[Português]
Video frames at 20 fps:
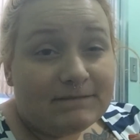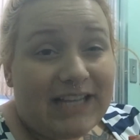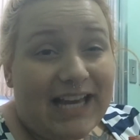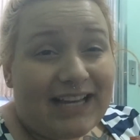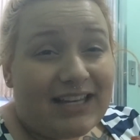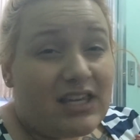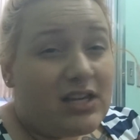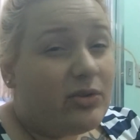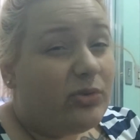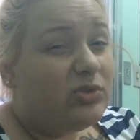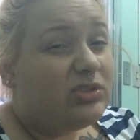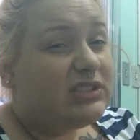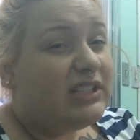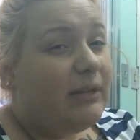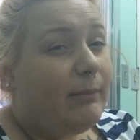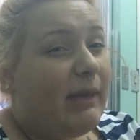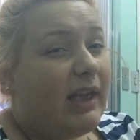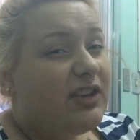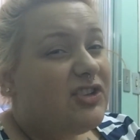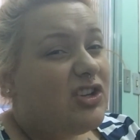aqui custa
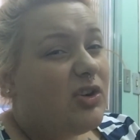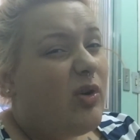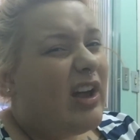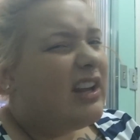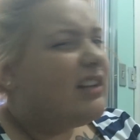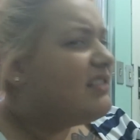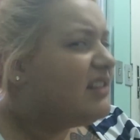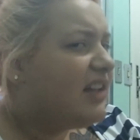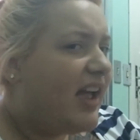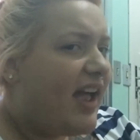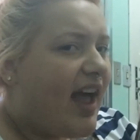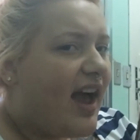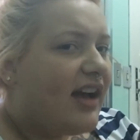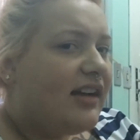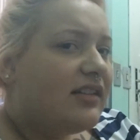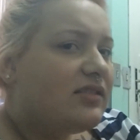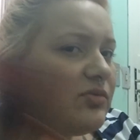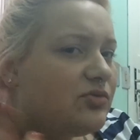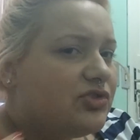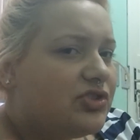em média 40
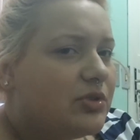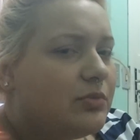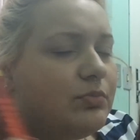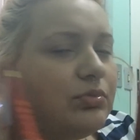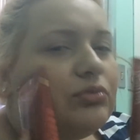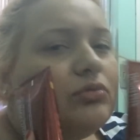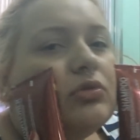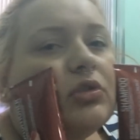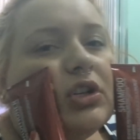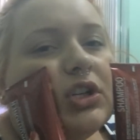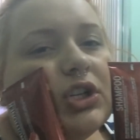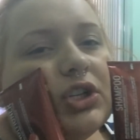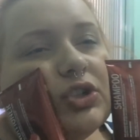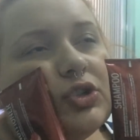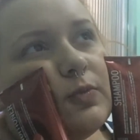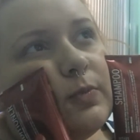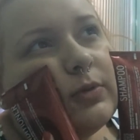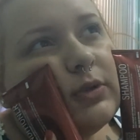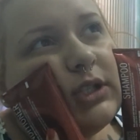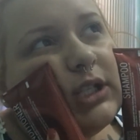reais um shampoo,
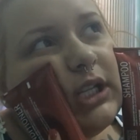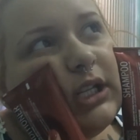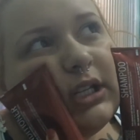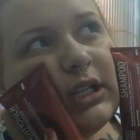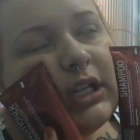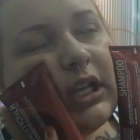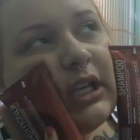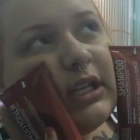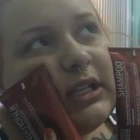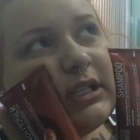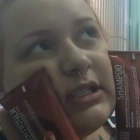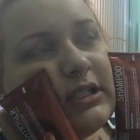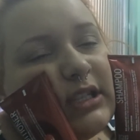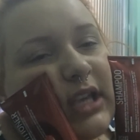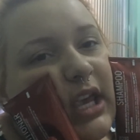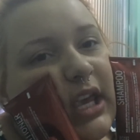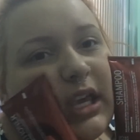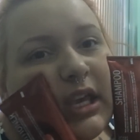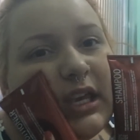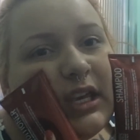tipo
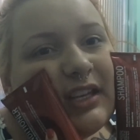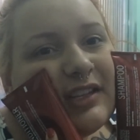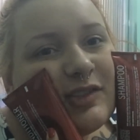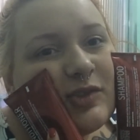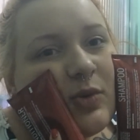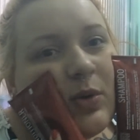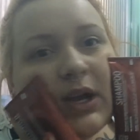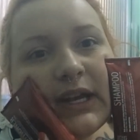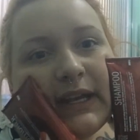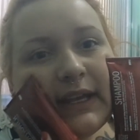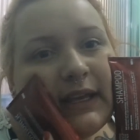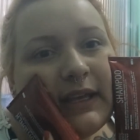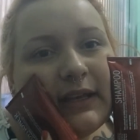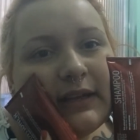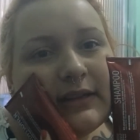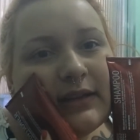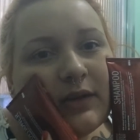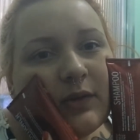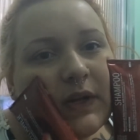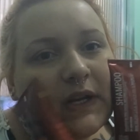36,
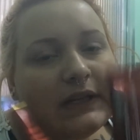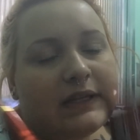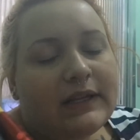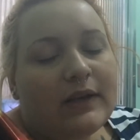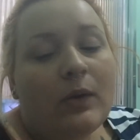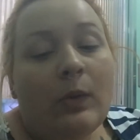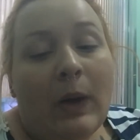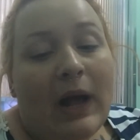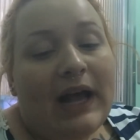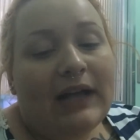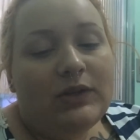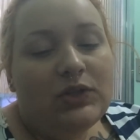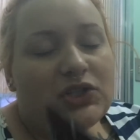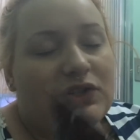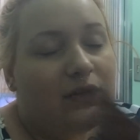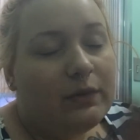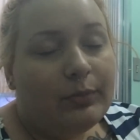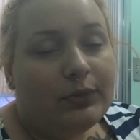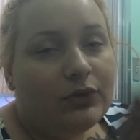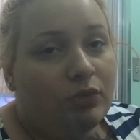40, 44,
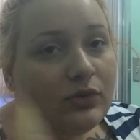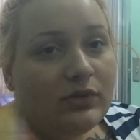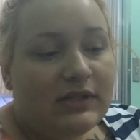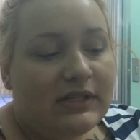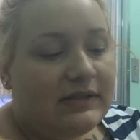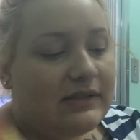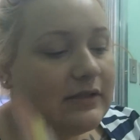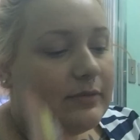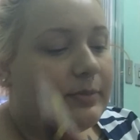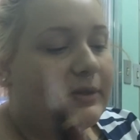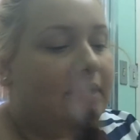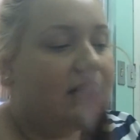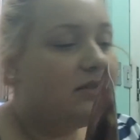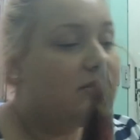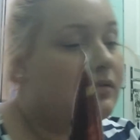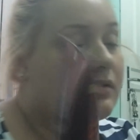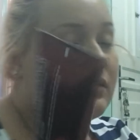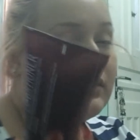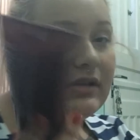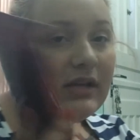já vi por todos esses
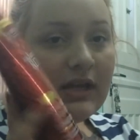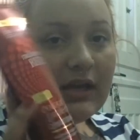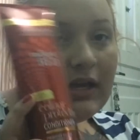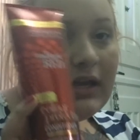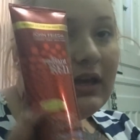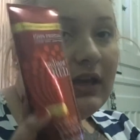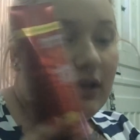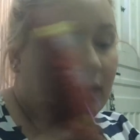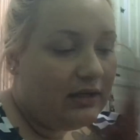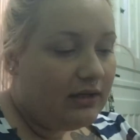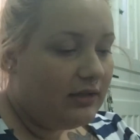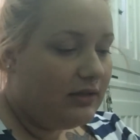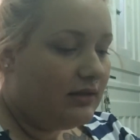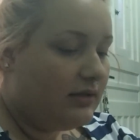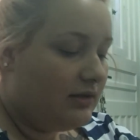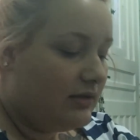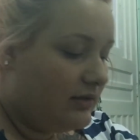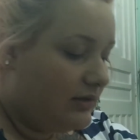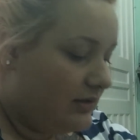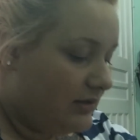preços.
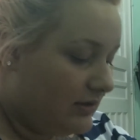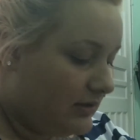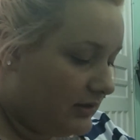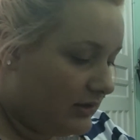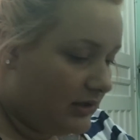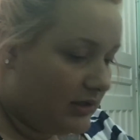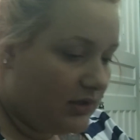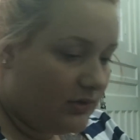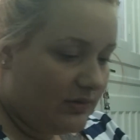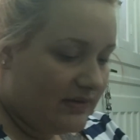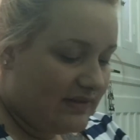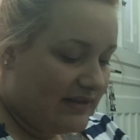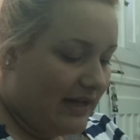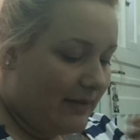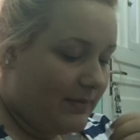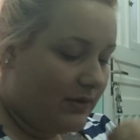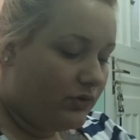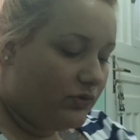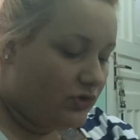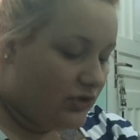Então, e
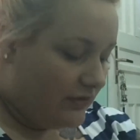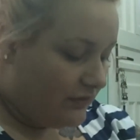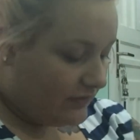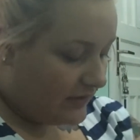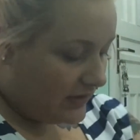sai menos de